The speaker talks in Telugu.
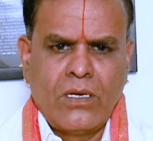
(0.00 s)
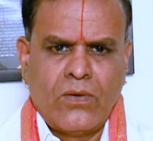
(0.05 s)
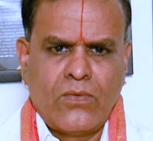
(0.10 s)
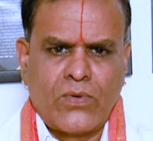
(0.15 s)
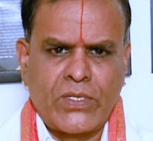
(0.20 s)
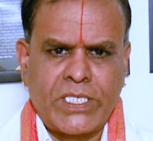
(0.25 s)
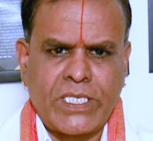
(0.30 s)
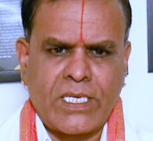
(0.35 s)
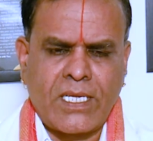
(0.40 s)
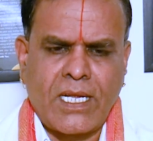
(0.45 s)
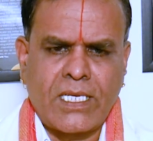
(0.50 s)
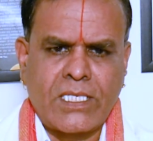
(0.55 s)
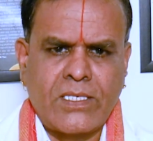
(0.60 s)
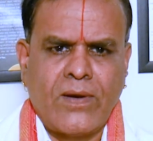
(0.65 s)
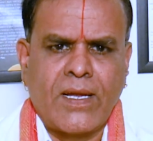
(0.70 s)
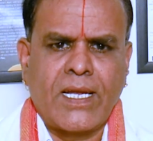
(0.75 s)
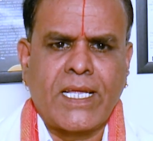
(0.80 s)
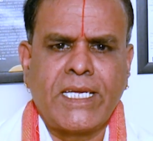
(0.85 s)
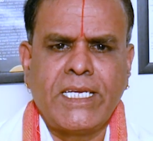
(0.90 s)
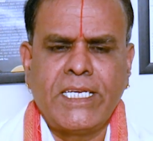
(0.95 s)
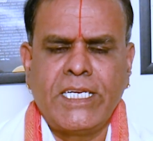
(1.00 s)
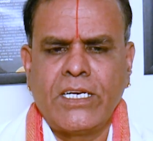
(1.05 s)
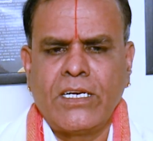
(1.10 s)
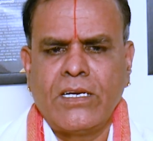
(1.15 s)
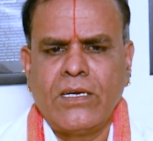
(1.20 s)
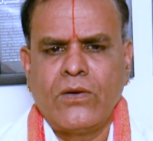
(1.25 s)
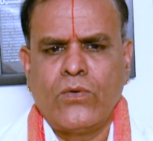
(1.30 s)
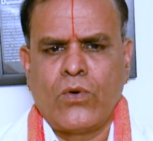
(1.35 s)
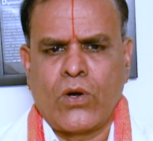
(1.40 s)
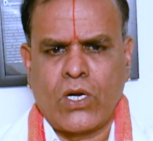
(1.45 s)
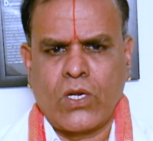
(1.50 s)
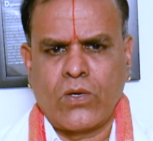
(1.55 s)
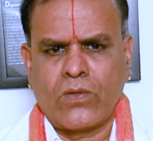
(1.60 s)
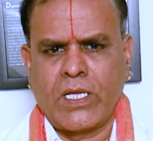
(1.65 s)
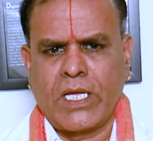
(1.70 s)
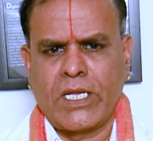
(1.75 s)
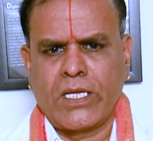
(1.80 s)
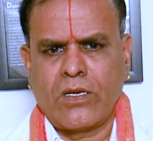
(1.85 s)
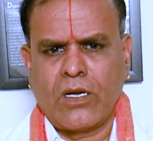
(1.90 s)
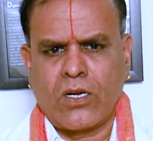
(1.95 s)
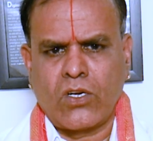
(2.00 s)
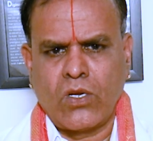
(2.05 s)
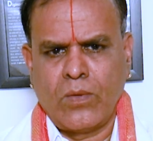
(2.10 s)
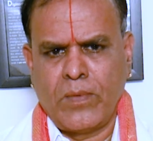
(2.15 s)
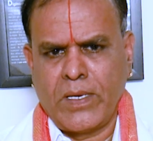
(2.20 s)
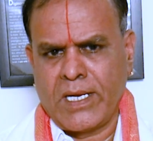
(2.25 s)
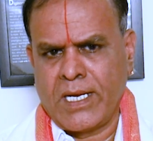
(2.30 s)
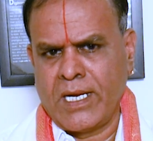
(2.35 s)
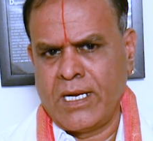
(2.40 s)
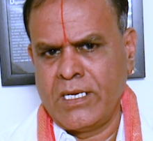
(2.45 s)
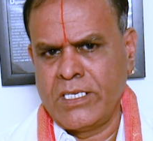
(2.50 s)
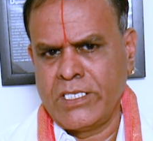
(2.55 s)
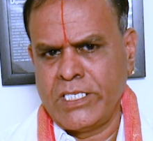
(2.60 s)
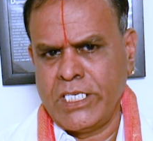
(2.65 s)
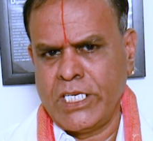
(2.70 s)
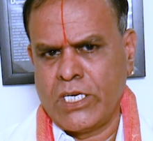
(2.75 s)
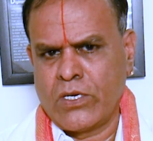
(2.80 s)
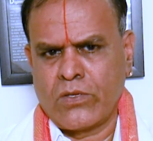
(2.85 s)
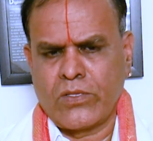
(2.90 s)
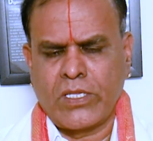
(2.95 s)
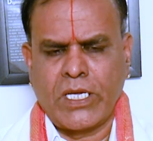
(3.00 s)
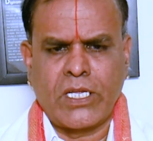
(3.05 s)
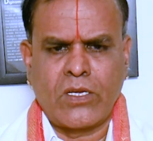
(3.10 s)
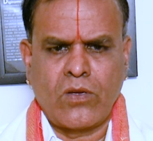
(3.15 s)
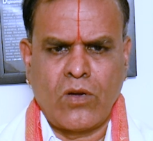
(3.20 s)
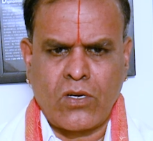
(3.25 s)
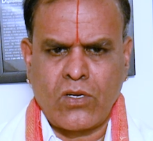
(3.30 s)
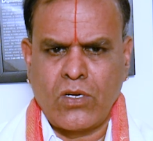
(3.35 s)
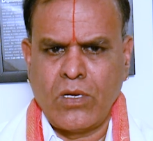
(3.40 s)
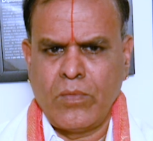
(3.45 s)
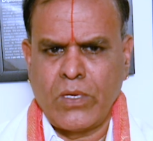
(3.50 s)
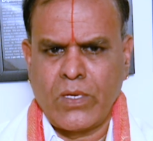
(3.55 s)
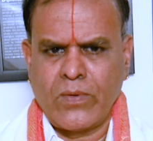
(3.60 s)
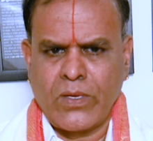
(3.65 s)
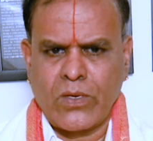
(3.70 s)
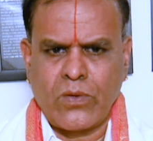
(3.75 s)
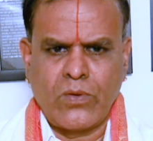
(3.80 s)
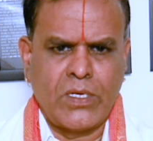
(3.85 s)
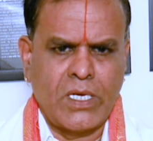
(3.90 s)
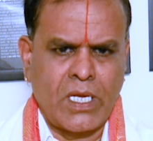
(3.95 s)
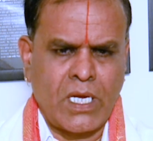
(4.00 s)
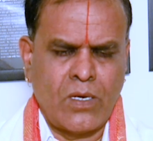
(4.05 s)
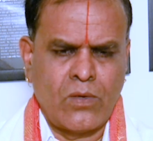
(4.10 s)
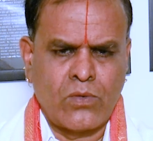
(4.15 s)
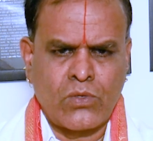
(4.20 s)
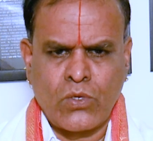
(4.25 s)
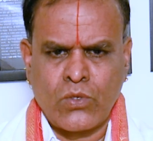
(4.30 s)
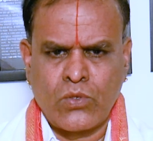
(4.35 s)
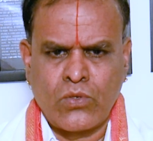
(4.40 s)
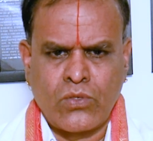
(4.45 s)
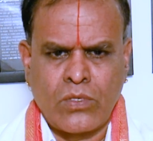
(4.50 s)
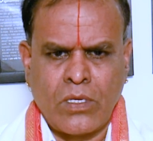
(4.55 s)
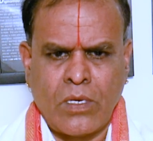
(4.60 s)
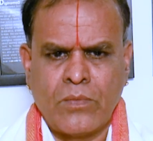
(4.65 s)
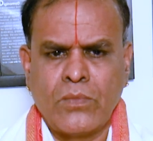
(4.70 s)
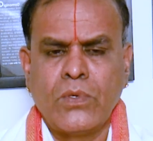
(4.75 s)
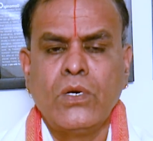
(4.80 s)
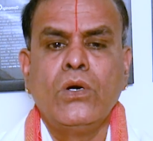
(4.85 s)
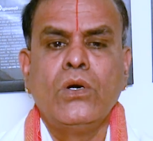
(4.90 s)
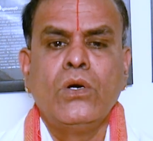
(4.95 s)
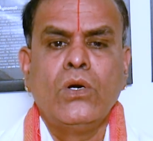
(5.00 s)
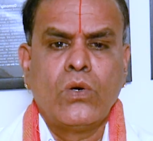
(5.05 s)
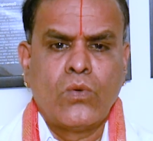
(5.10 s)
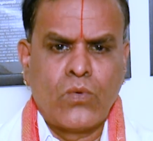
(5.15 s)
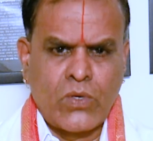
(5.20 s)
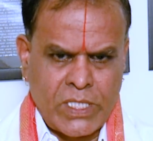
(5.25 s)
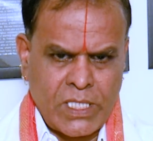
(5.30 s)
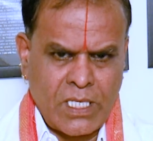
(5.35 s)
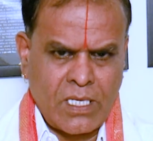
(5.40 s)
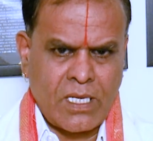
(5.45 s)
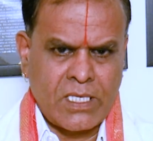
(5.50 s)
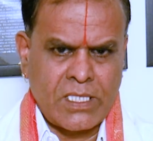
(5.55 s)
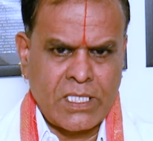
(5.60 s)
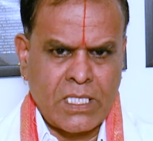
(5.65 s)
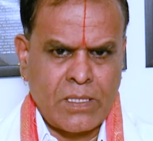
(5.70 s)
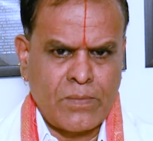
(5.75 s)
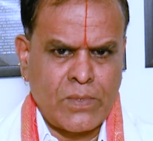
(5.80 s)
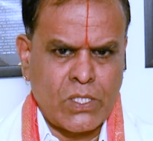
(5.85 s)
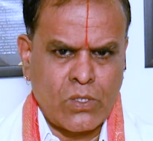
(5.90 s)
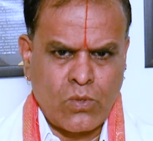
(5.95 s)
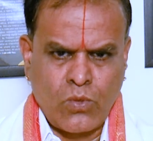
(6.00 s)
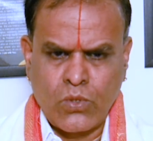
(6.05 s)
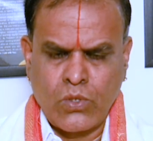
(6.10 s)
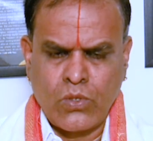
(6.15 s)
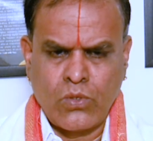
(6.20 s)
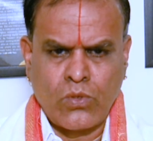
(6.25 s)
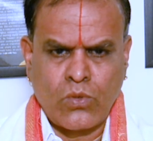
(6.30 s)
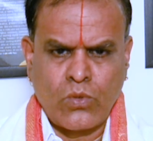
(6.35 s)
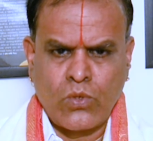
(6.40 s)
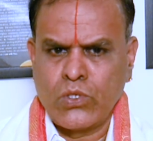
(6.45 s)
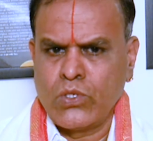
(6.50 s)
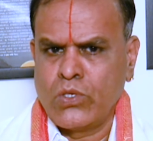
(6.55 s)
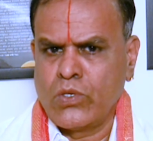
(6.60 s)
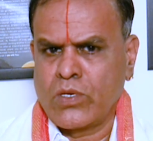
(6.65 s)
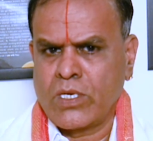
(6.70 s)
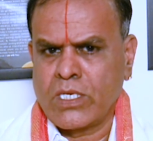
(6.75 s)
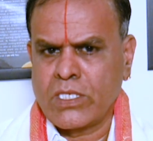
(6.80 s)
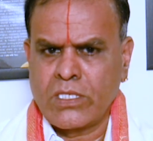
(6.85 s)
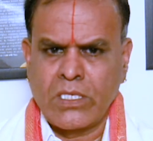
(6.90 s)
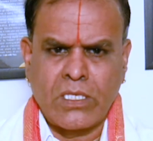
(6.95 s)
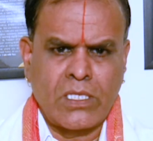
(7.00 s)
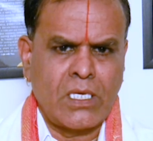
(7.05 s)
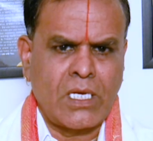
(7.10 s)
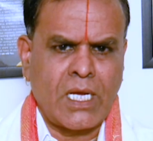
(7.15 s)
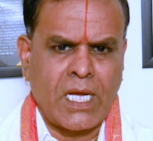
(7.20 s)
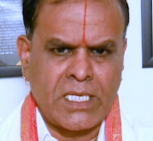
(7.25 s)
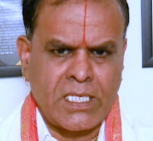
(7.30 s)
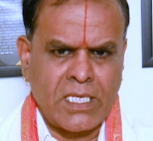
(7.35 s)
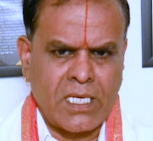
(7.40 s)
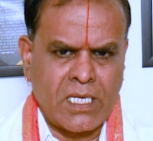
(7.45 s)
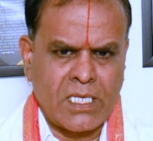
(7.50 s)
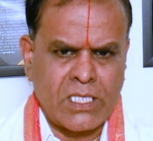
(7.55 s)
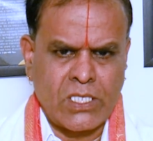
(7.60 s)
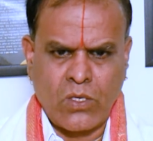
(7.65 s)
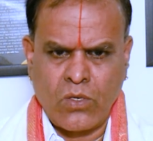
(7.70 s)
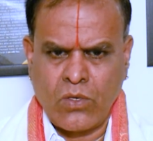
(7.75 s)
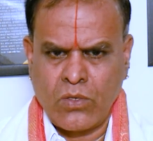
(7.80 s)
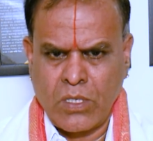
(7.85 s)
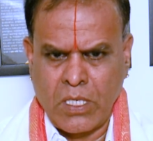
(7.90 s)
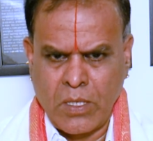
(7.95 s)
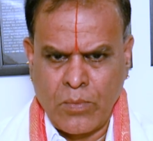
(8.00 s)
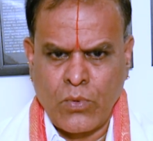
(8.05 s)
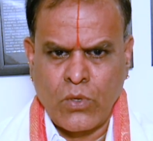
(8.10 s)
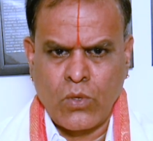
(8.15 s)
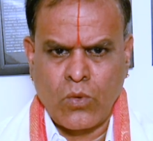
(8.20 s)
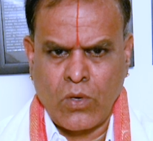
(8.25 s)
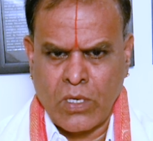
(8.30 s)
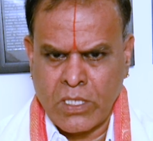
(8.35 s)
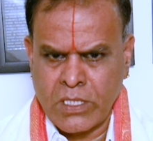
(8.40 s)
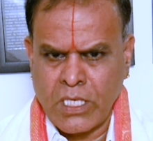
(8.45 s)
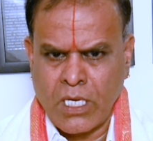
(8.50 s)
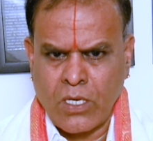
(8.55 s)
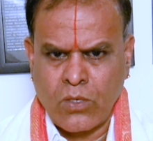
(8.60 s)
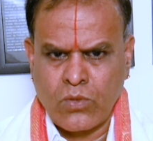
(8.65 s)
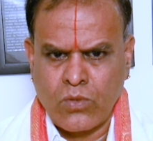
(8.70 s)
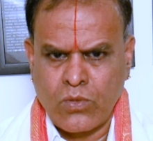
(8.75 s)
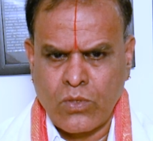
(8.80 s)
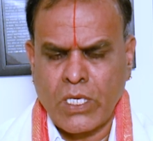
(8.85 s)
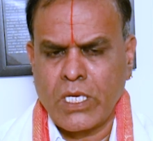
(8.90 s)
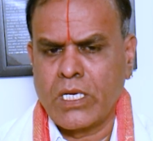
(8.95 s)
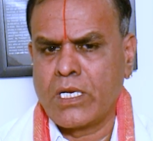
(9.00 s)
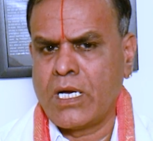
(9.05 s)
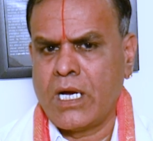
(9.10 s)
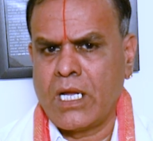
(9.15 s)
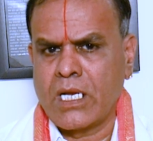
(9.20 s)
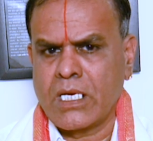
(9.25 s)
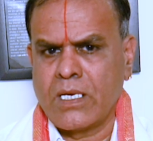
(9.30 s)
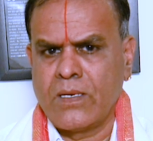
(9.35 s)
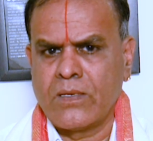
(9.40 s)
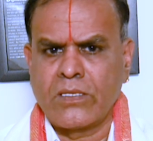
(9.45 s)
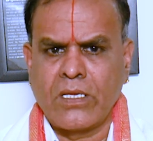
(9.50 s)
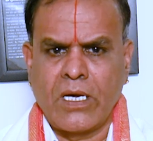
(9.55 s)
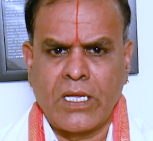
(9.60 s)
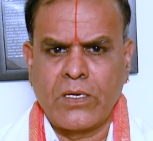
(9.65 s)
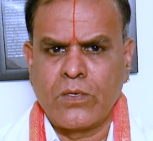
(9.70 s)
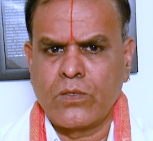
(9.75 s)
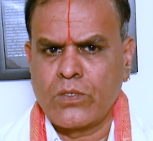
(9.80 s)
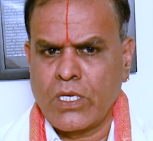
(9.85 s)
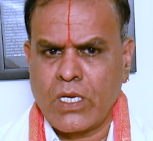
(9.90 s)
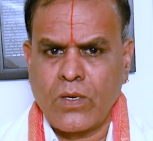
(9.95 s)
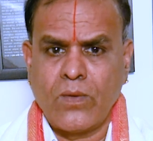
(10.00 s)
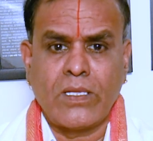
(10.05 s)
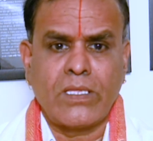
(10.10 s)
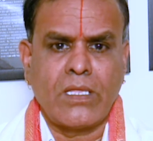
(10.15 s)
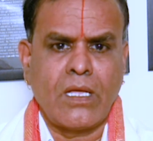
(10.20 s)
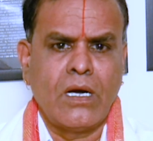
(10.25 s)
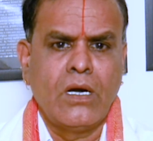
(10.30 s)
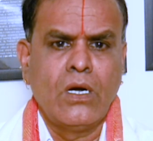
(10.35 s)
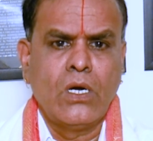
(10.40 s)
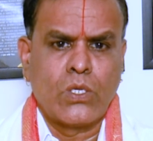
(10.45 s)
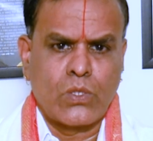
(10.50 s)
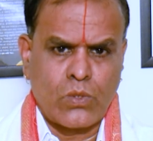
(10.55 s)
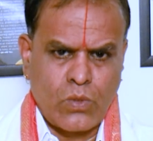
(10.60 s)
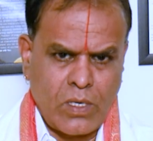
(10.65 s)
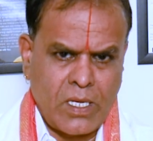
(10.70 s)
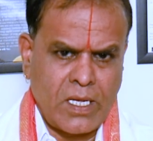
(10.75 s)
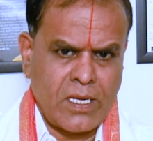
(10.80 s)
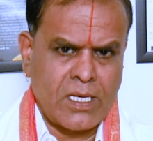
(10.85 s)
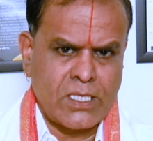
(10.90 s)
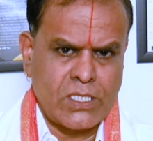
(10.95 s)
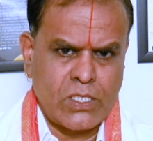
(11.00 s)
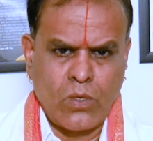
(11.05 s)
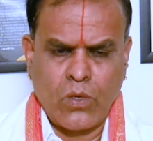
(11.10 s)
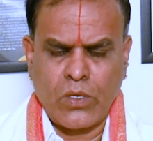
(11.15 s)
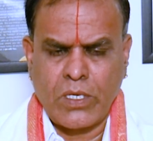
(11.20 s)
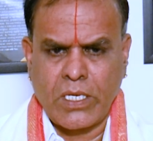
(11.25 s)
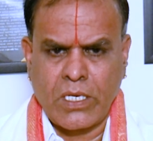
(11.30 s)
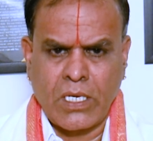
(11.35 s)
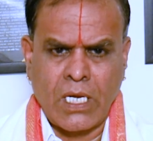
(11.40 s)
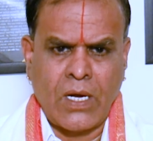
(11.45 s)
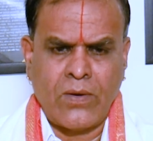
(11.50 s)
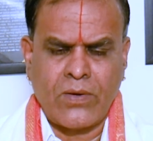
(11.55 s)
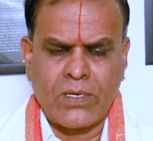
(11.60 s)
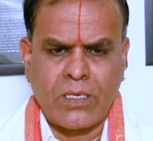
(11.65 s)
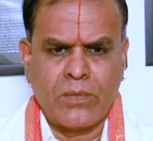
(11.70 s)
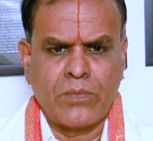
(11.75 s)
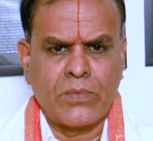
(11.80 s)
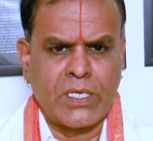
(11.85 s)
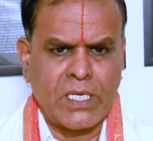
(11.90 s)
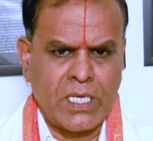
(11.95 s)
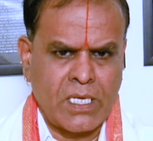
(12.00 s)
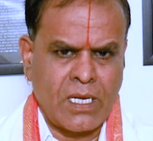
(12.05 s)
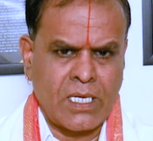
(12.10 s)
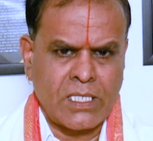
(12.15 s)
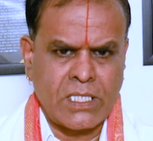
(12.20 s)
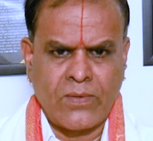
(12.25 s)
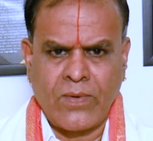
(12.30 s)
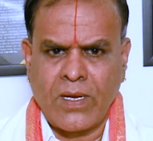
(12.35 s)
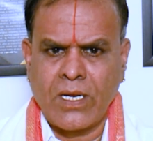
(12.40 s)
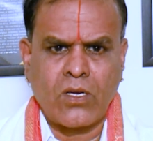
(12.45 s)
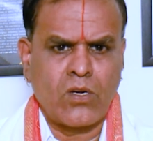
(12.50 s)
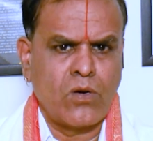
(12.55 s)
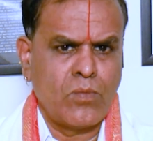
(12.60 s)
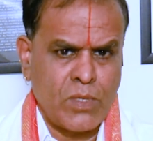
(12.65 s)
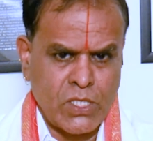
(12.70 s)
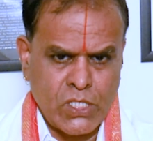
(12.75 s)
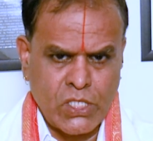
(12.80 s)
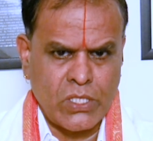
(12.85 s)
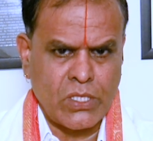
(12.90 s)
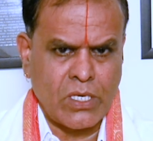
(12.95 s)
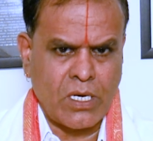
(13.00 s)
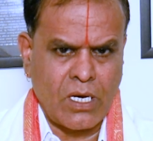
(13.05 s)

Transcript: వృశ్చిక రాశి వాళ్ళకి ఒకటో తారీఖు అక్టోబర్ నెల నుంచి ఏడో తారీఖు అక్టోబర్ వరకు ఎలా ఉందో చూద్దాం వృశ్చిక రాశి అధిపతి కుజుడు కుజుడు యొక్క స్థితి కన్యారాశిలో ఇప్పుడు కొనసాగుతుంది నాలుగవ తారీఖు తర్వాత తులారాశిలోకి రావటం ఈ రాశి వాళ్లకు మంచిది